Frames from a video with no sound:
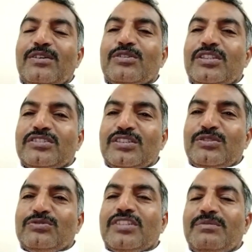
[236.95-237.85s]
और जिनसन
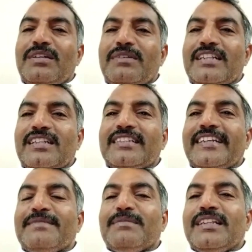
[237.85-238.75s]
जॉनसन भी हमारे साथ
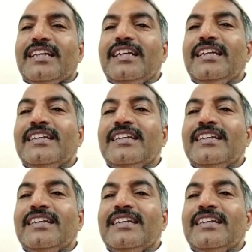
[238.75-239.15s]
कैंप में थे